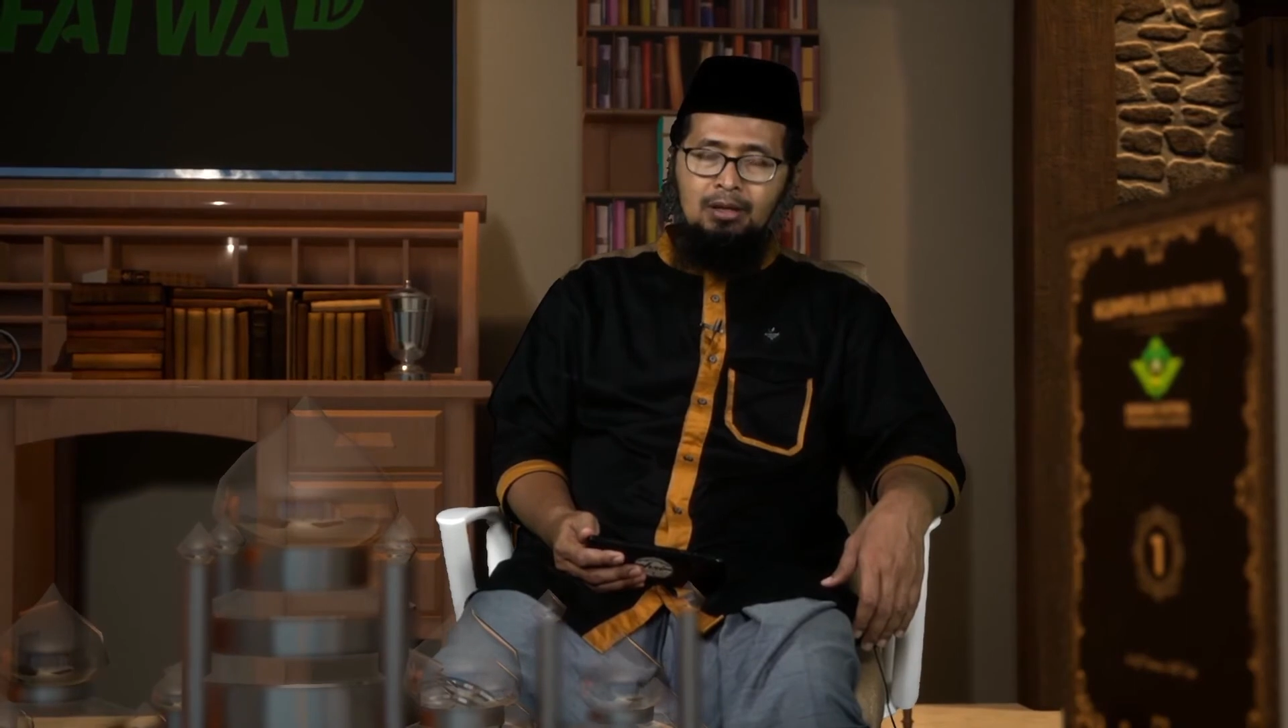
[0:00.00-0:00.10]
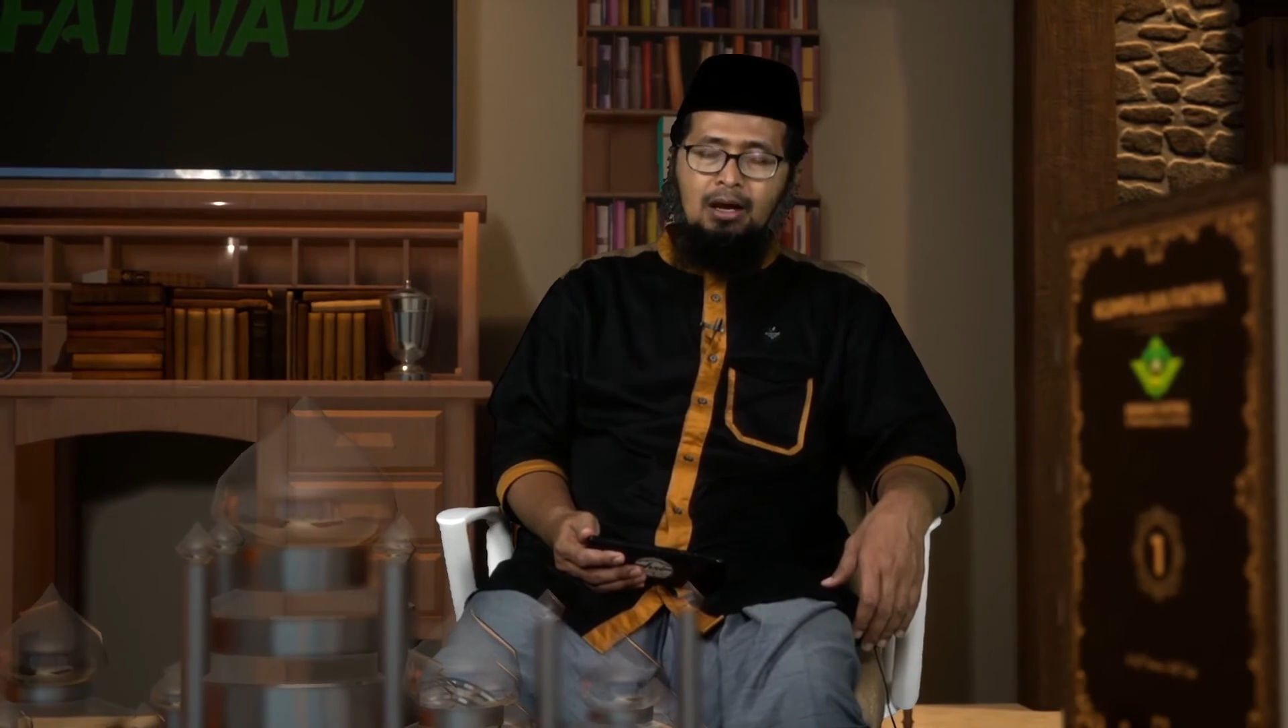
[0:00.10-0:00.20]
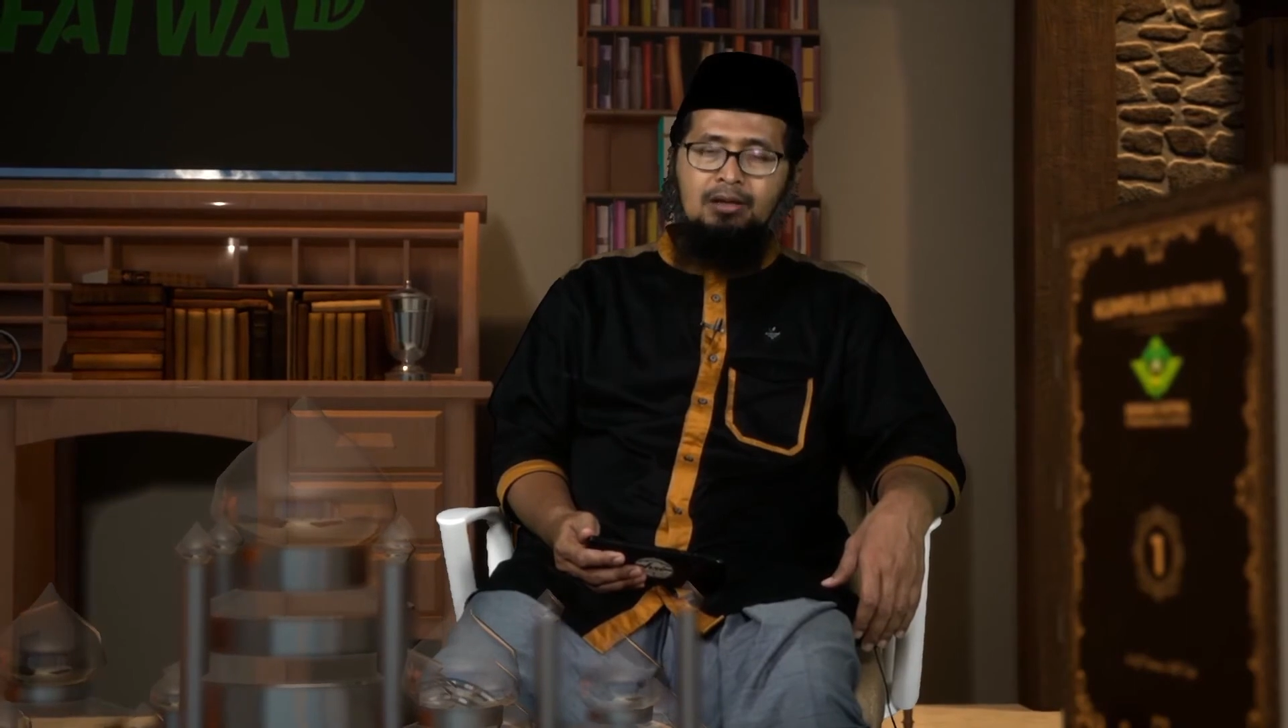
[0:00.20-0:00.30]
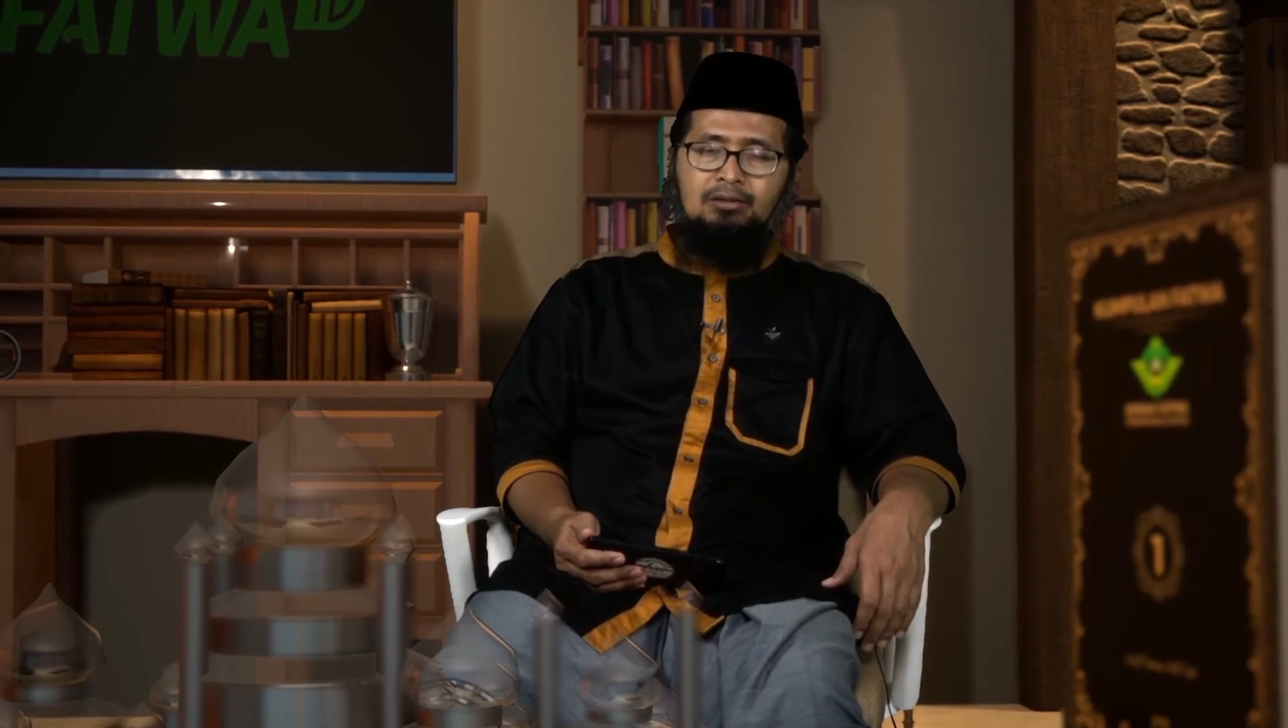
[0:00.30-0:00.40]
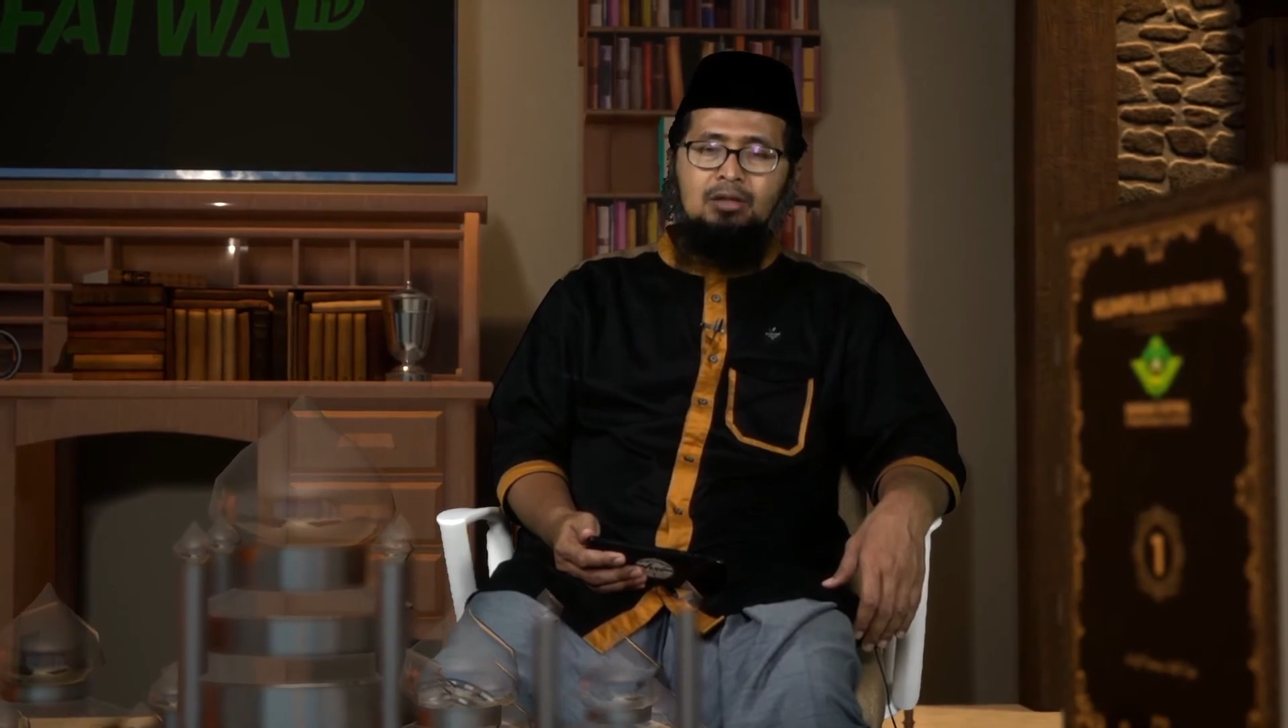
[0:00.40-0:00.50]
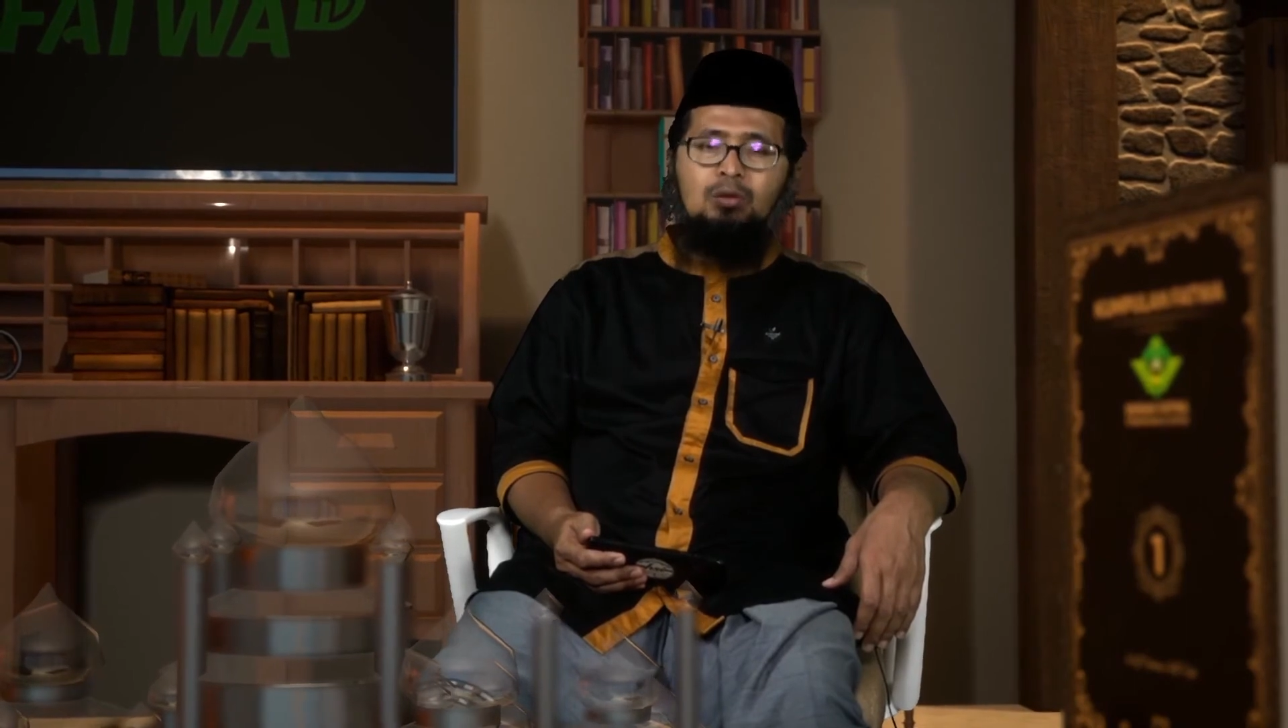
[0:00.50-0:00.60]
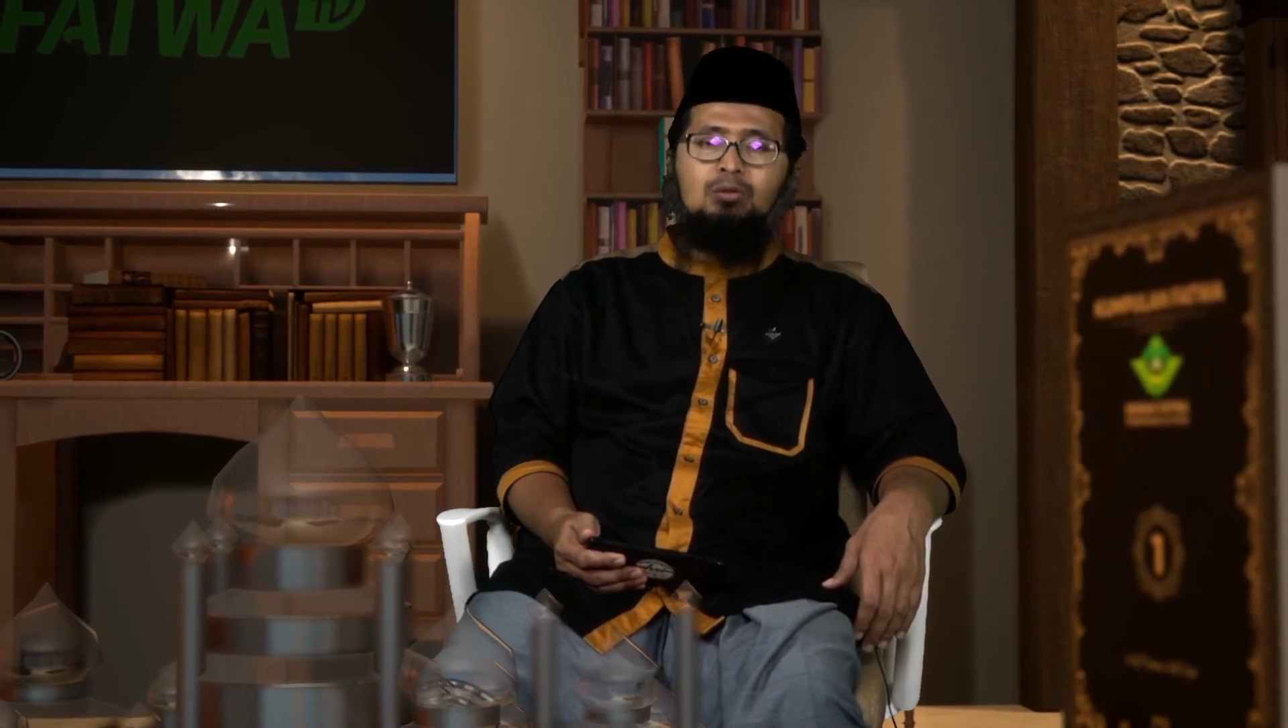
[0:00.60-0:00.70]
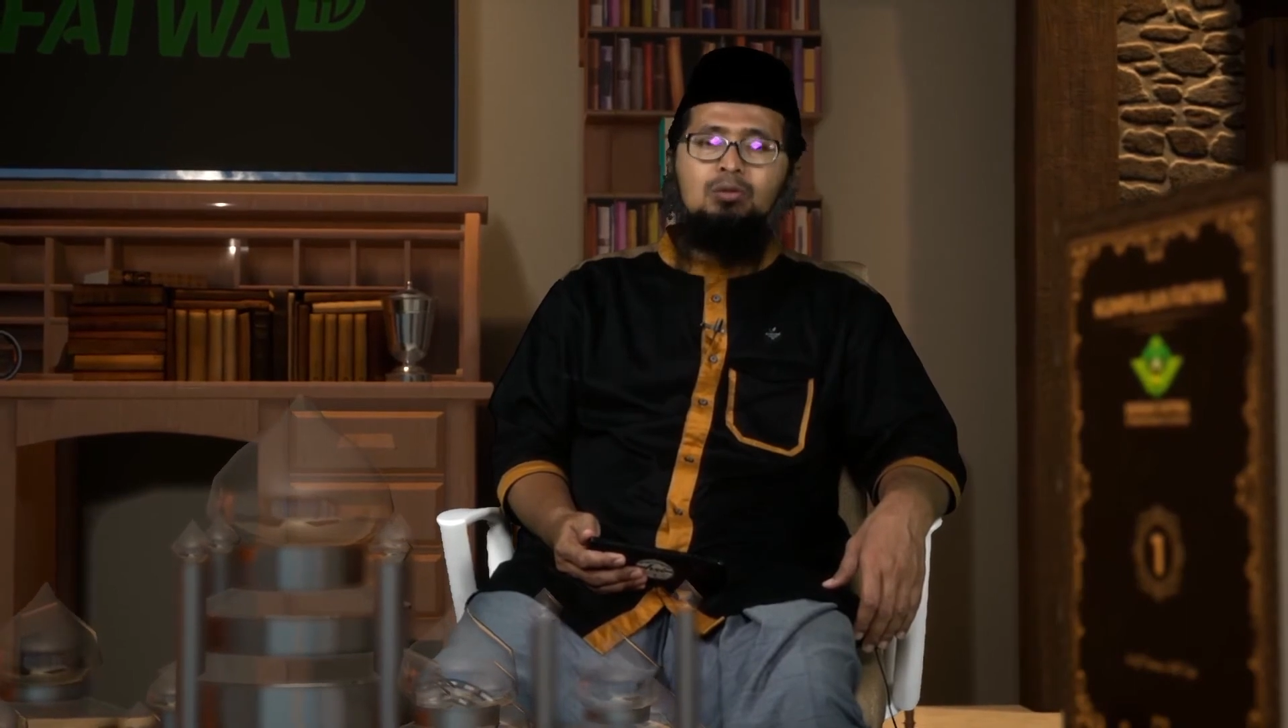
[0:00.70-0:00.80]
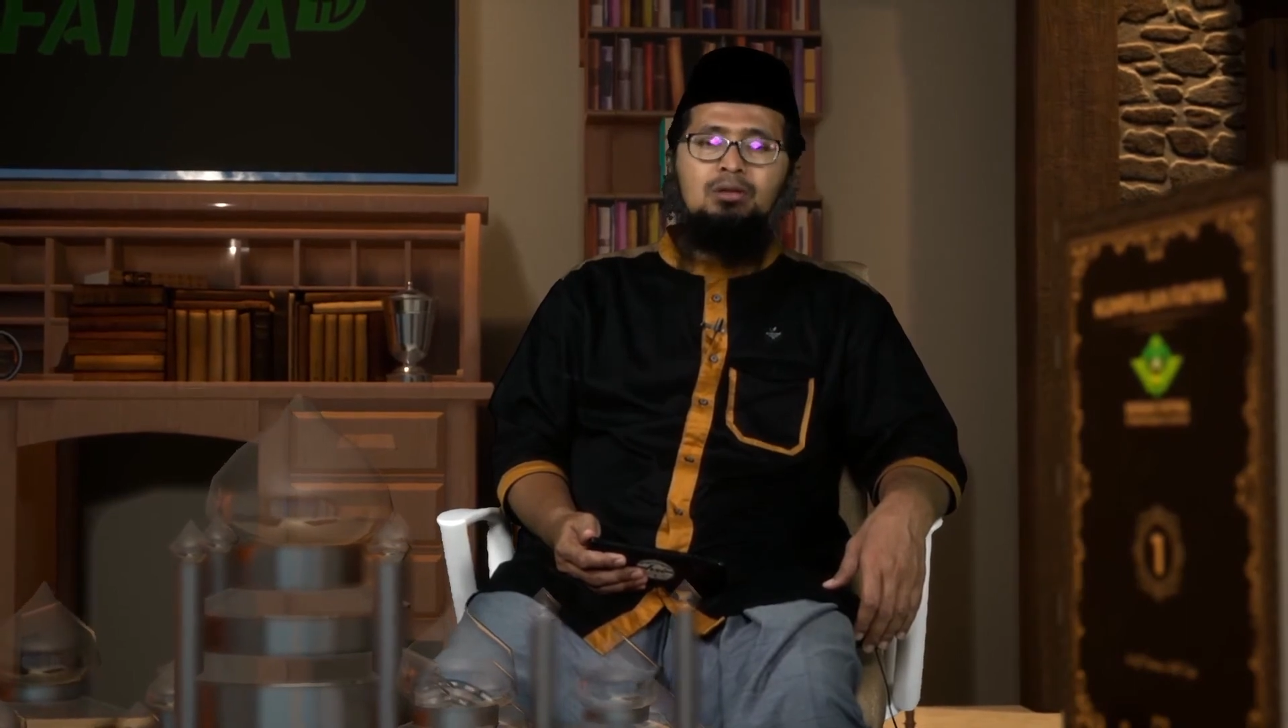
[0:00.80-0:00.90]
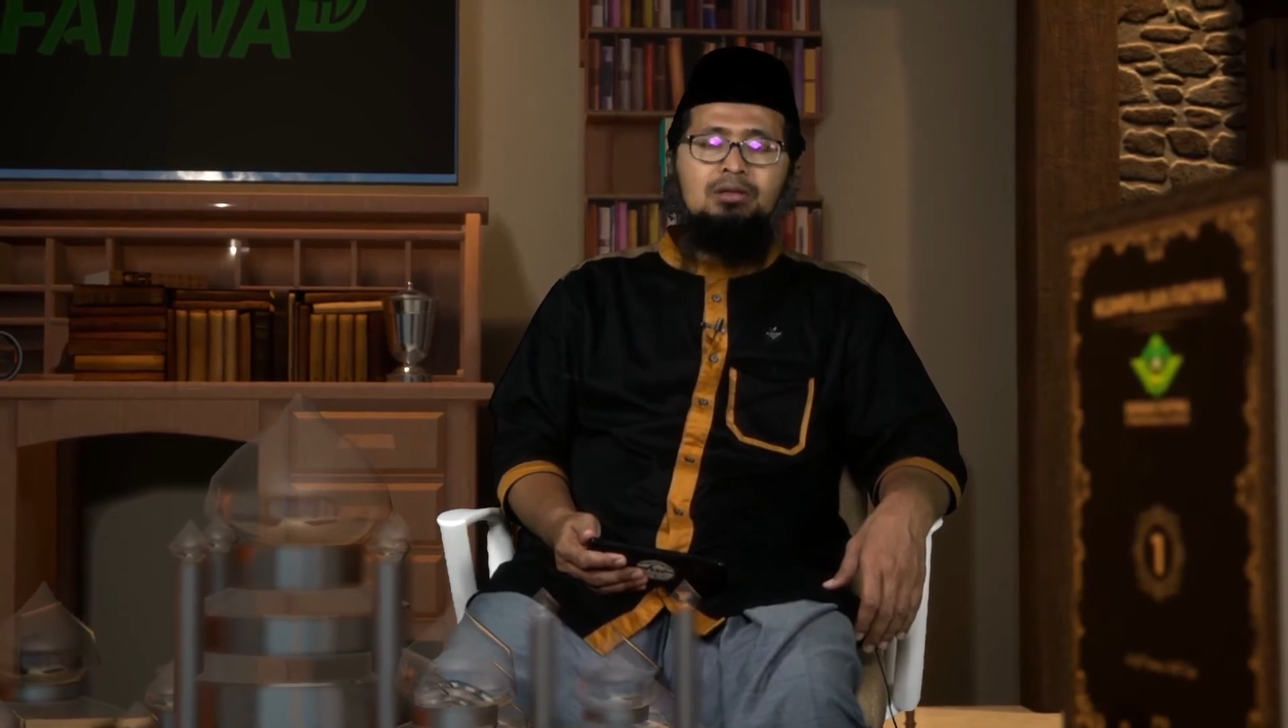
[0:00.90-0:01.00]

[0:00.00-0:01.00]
atau